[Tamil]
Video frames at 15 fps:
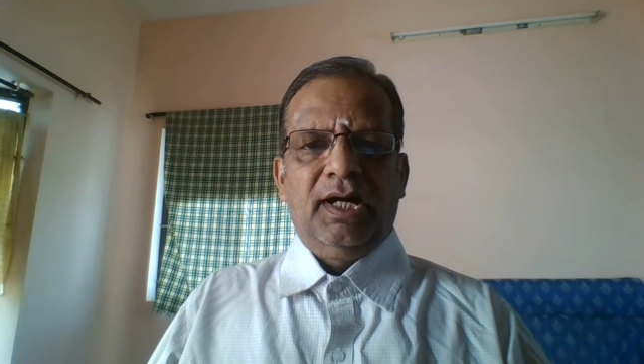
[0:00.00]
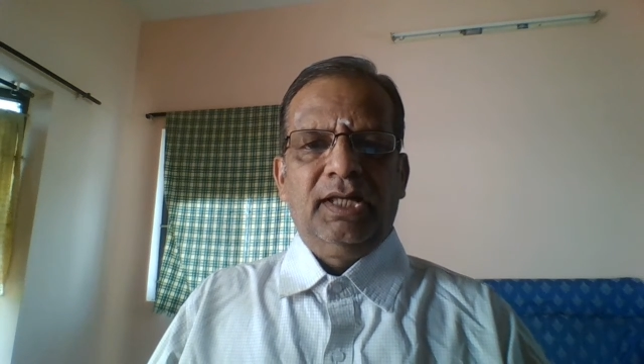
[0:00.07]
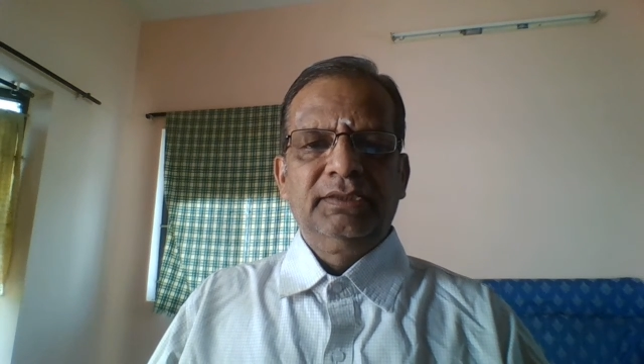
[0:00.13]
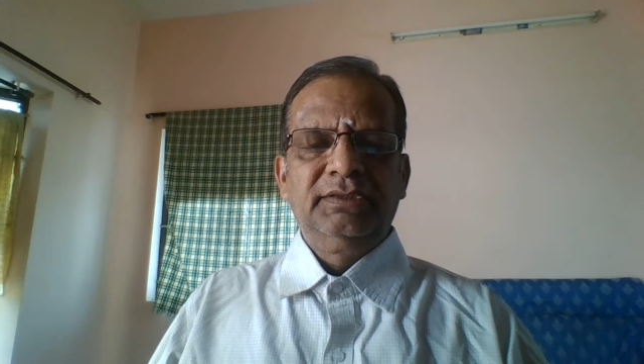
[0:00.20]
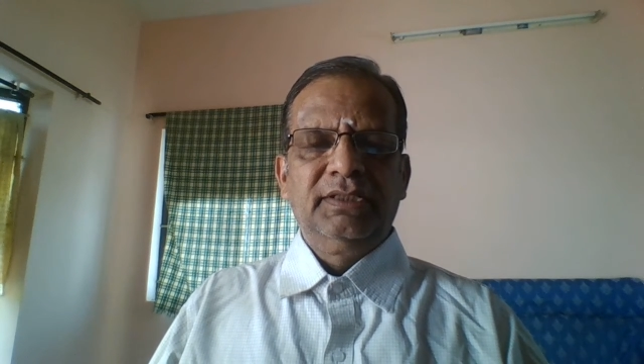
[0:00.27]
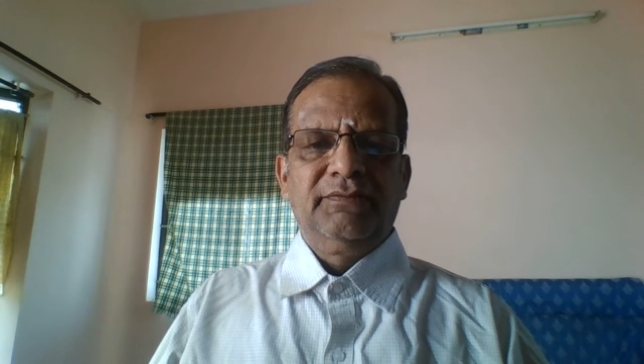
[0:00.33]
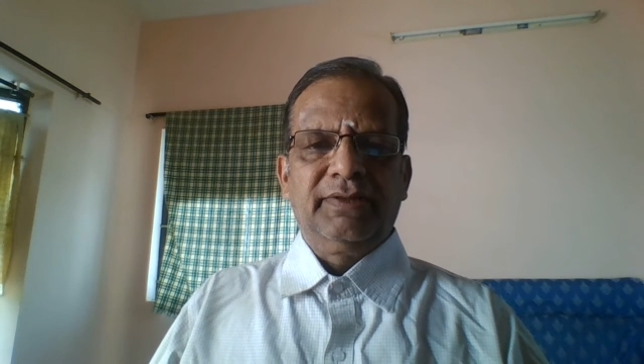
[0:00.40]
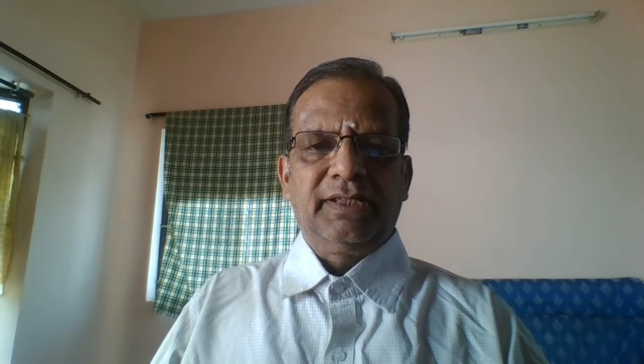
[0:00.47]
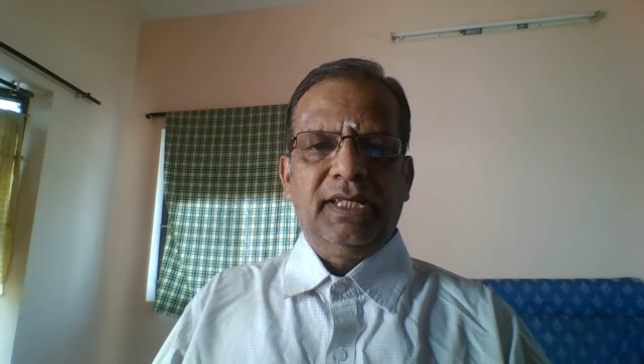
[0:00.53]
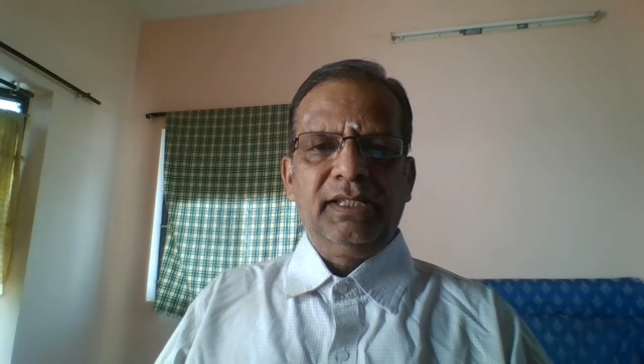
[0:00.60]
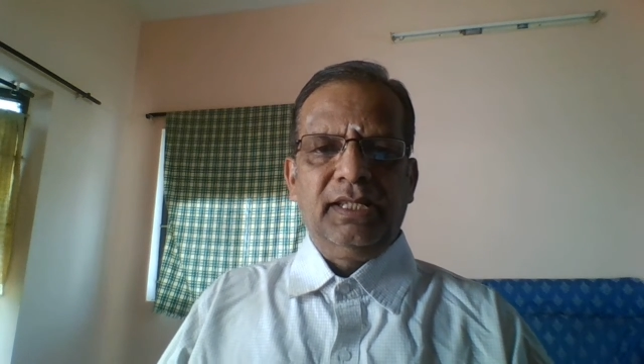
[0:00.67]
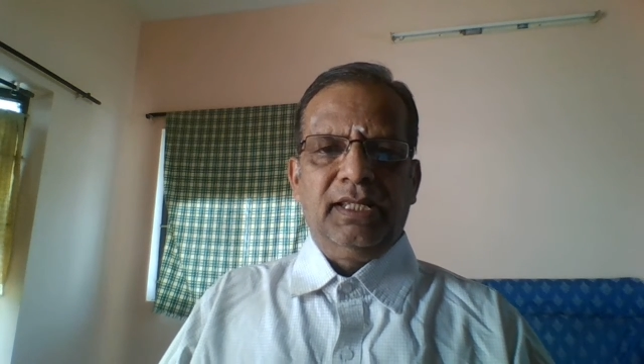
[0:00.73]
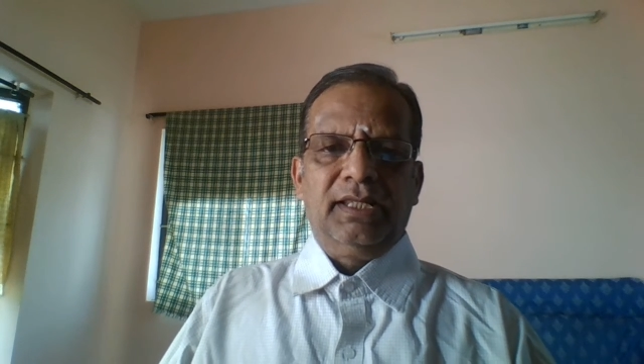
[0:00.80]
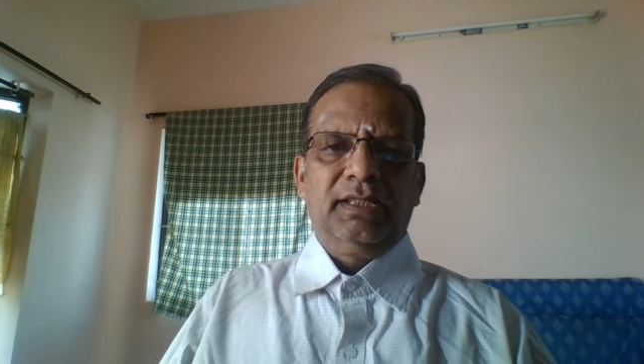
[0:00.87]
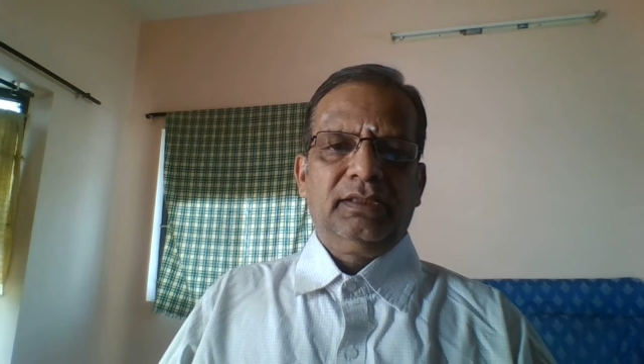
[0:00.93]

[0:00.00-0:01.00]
அந்த வகையில்